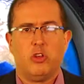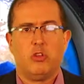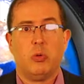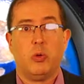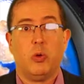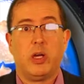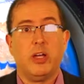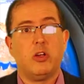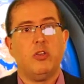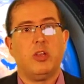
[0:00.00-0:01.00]
Sobre
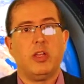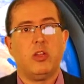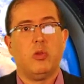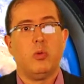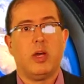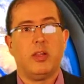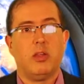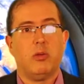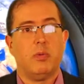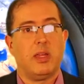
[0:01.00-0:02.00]
buscar contenido
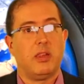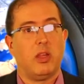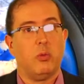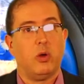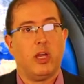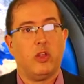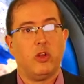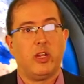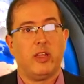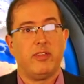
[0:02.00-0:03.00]
educativo mediante
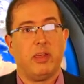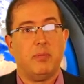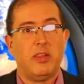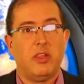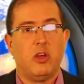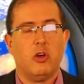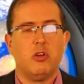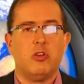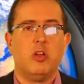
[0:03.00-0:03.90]
buscadores semánticos,